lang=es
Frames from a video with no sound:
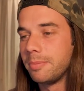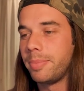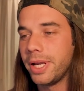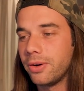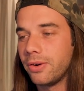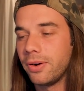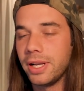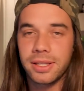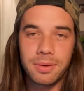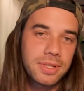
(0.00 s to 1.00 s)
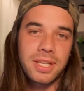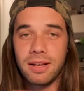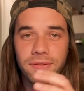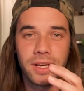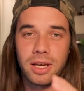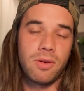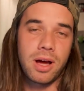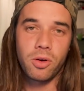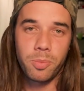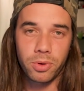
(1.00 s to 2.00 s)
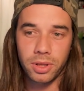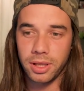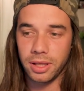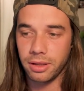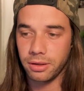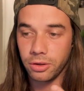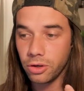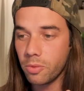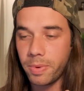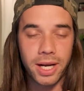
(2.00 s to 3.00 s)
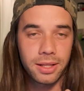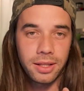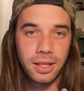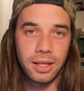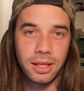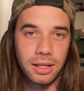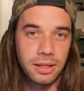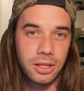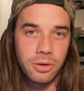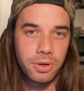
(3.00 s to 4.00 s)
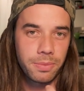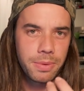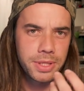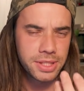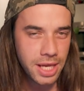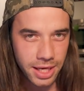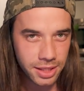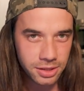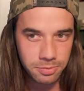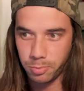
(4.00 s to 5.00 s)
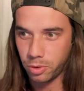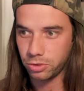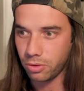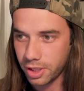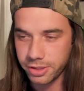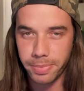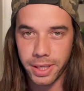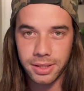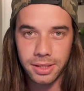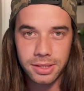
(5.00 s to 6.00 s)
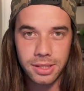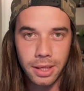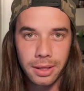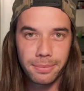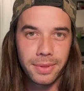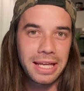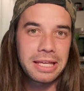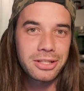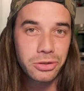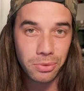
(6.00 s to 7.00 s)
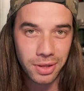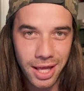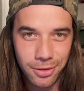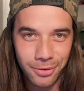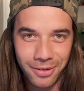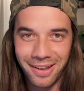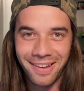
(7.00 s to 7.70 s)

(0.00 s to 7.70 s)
Pero el tema es que al final lo hago porque no paran de, lloverme mensajes por todas partes de que he estudiado,